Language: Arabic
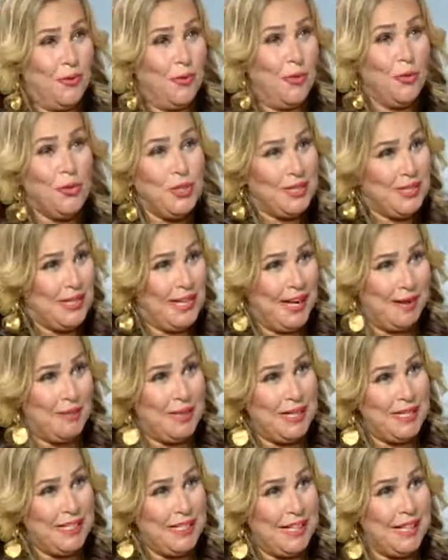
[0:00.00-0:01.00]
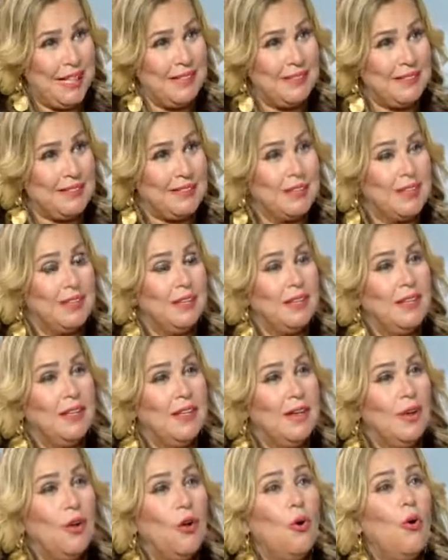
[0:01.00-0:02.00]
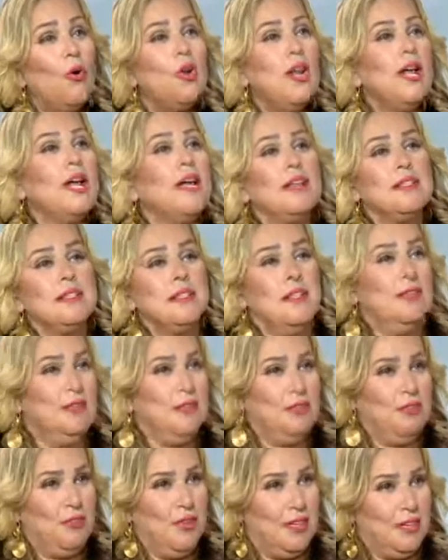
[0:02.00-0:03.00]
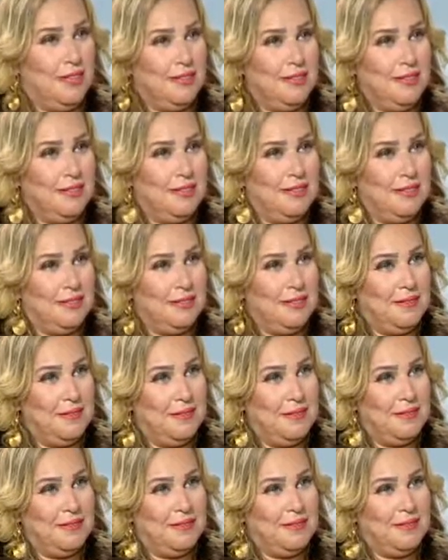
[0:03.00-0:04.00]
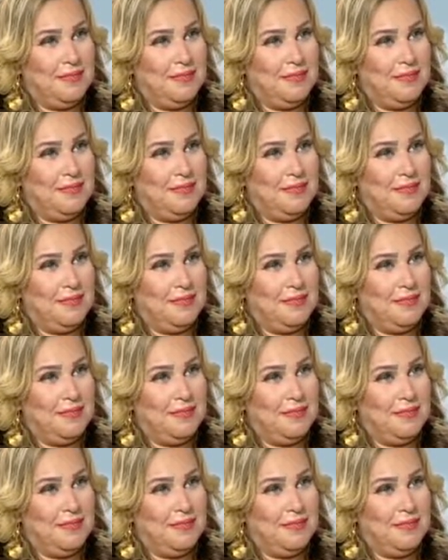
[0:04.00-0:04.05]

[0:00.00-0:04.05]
اوضه العمليات هناك سايد افكت اكيد